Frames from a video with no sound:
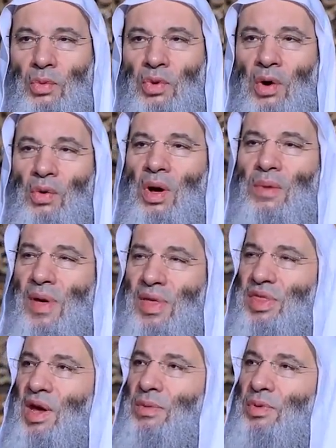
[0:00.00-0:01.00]
وهو
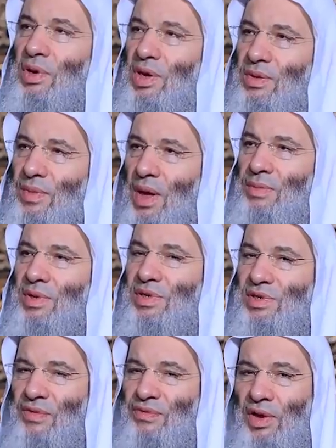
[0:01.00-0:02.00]
مذهب الامام
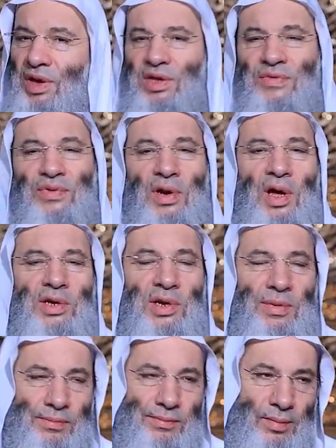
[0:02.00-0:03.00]
الشافعي في
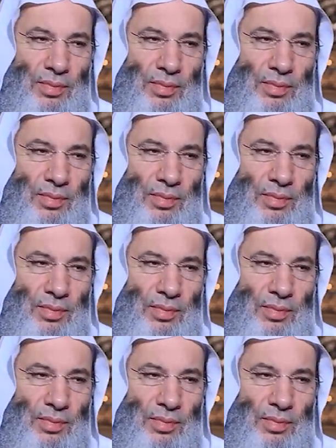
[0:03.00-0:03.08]
القديم